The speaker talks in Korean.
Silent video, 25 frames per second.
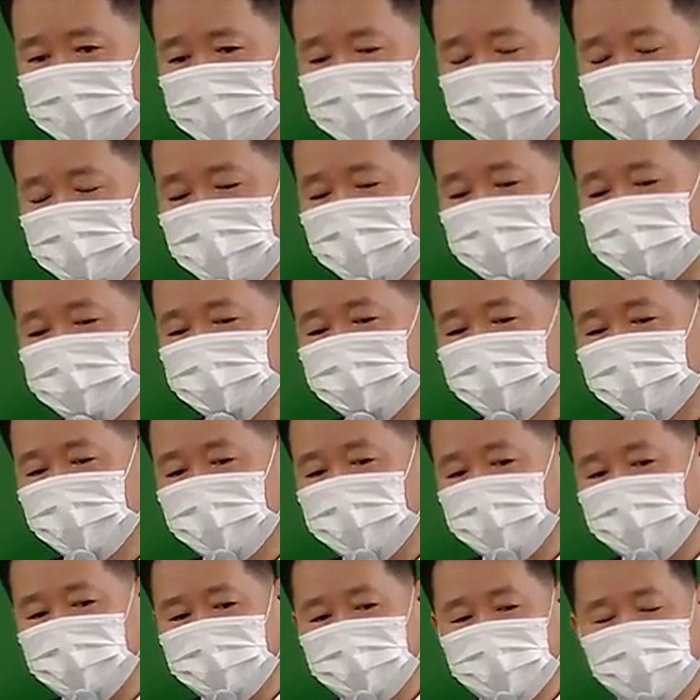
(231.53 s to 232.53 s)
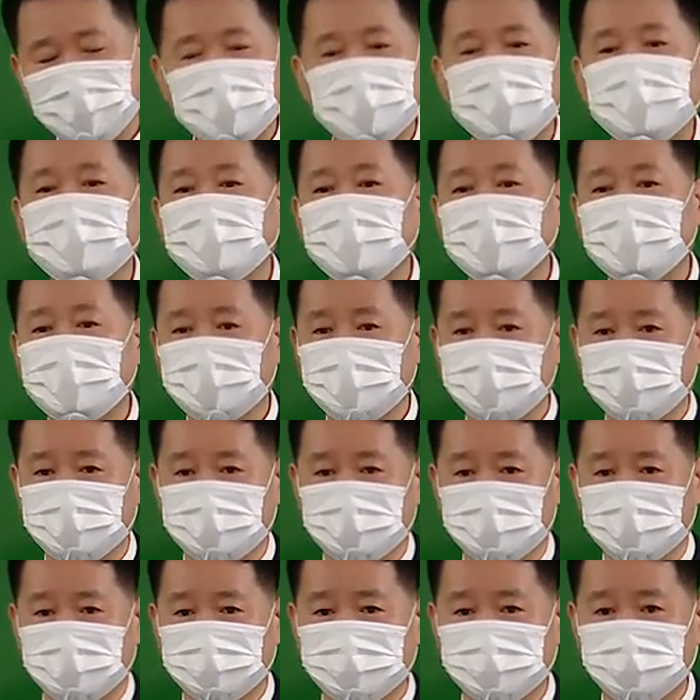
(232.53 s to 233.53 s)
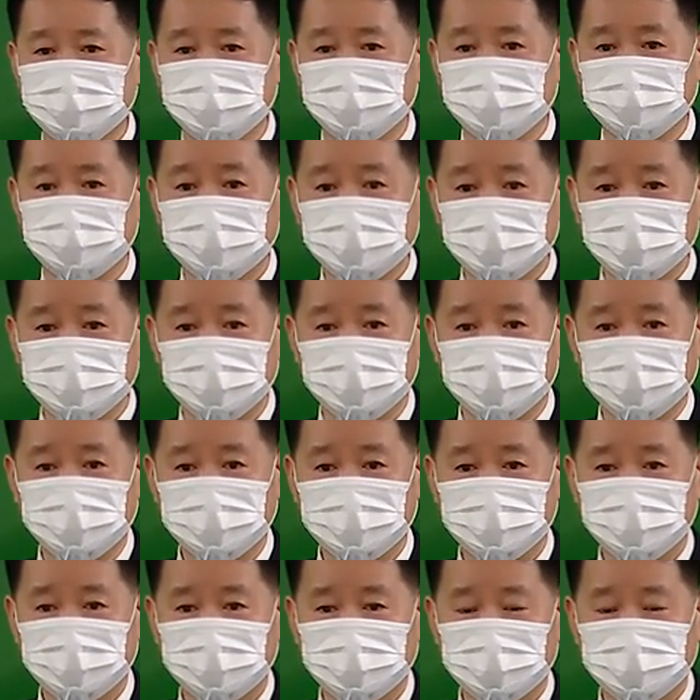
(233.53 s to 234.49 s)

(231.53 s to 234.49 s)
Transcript: 나중에 이게 이해가 되더라고. 그렇죠?